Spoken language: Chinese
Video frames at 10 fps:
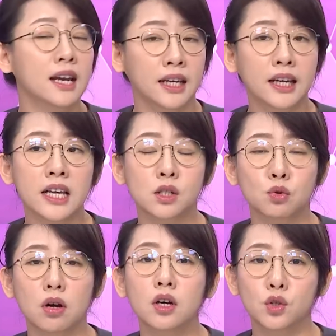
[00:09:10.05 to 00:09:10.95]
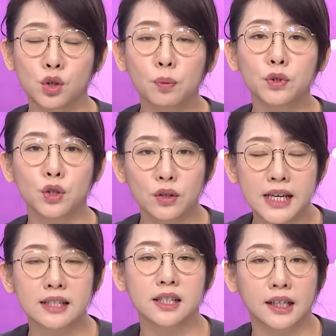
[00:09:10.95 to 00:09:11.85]
啦，应该是说修不修
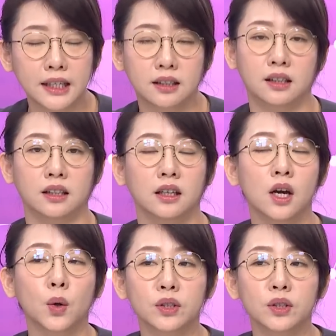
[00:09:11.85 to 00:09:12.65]
宪这个议题，